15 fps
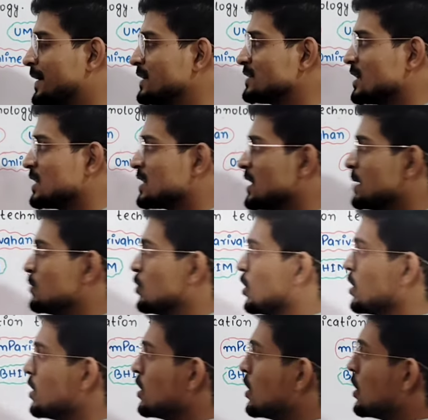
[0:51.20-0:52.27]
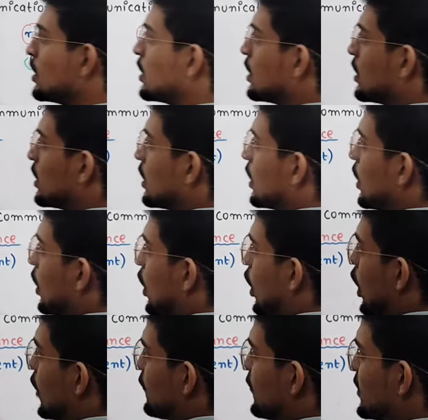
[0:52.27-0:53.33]
आगे चलते हैं हम
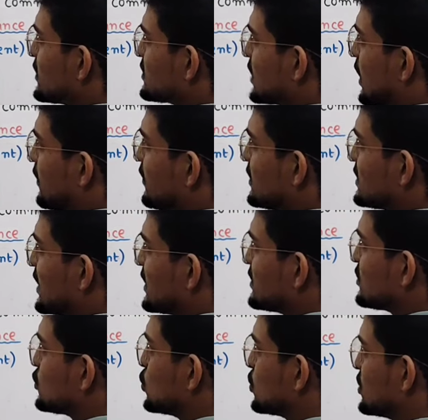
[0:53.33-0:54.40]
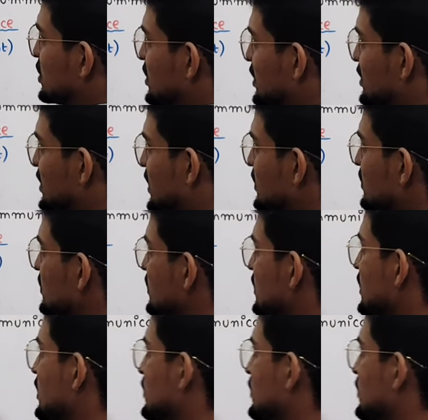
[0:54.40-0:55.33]
लोग ऑफर सर्विसेज टू सिटीजन